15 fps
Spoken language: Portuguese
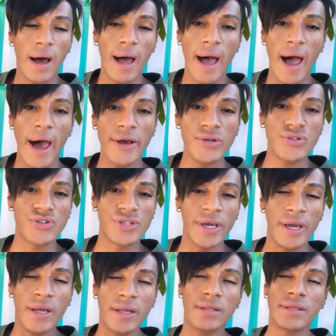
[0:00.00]
Ai,
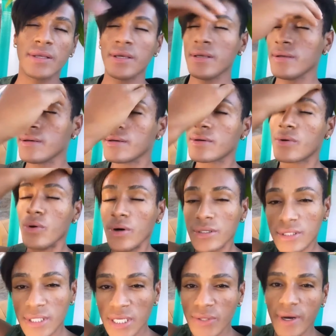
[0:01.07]
gente,
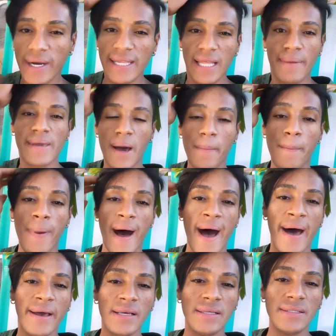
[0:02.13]
curtindo aqui na minha
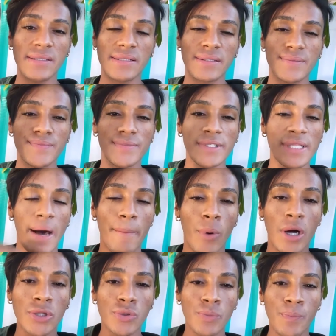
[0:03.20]
paz e na
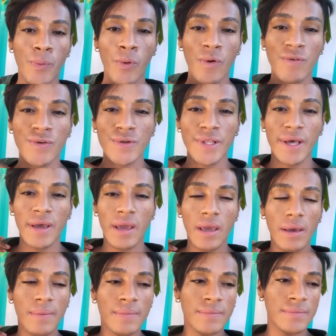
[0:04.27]
boca do povo,
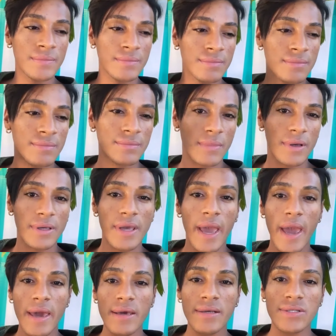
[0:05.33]
né? E
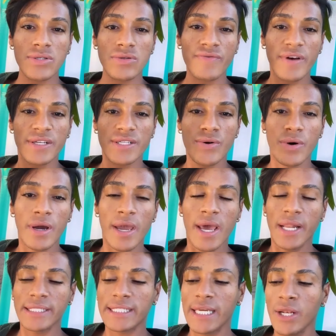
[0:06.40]
é isso, fazer o quê?
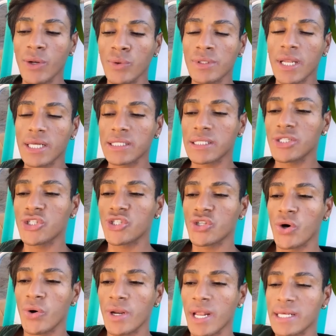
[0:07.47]
Elas que lutam, elas que
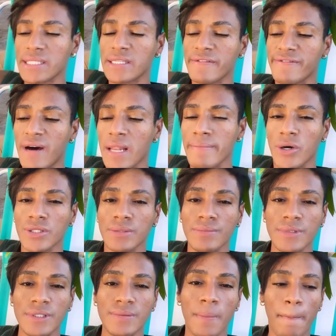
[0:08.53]
choram, elas que falem mal de
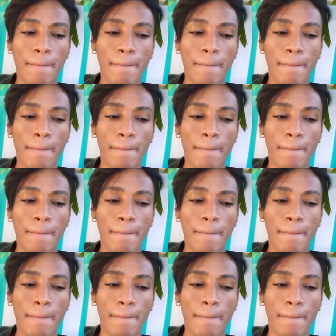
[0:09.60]
mim.